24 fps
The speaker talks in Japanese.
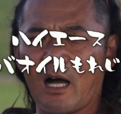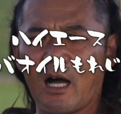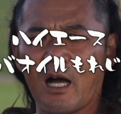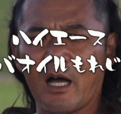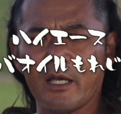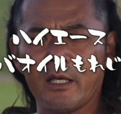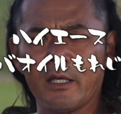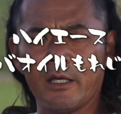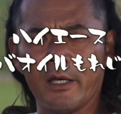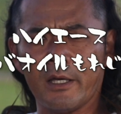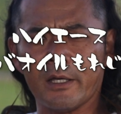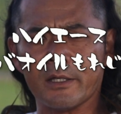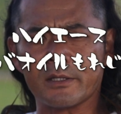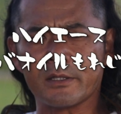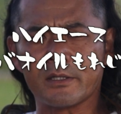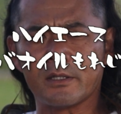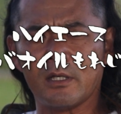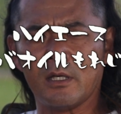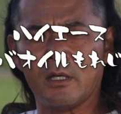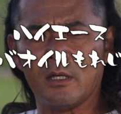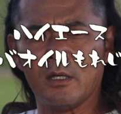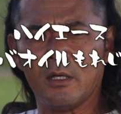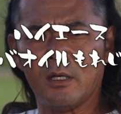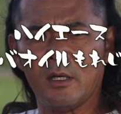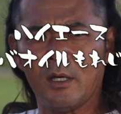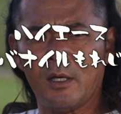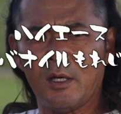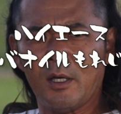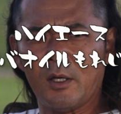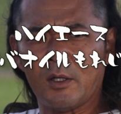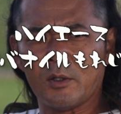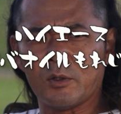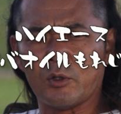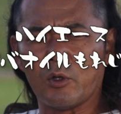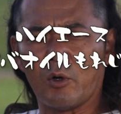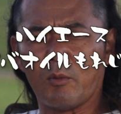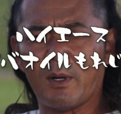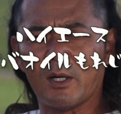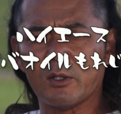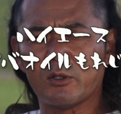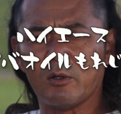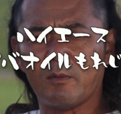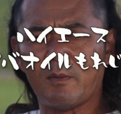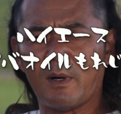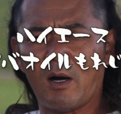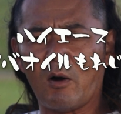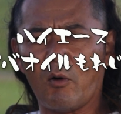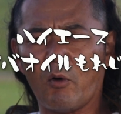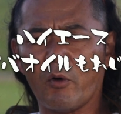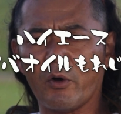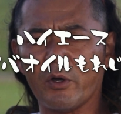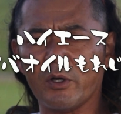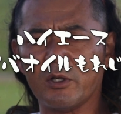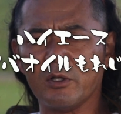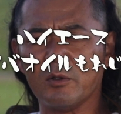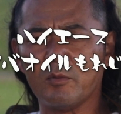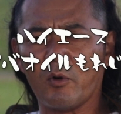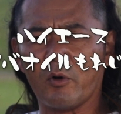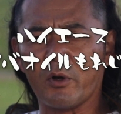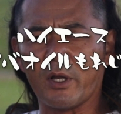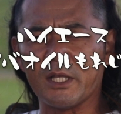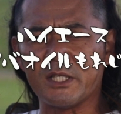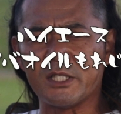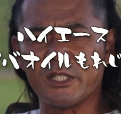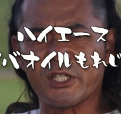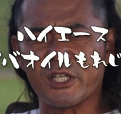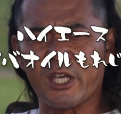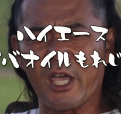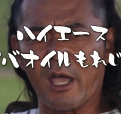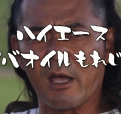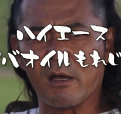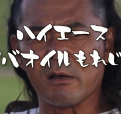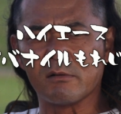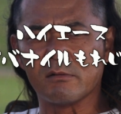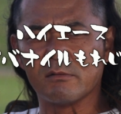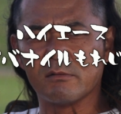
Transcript: ハイエースドバドバオイル漏れ事件。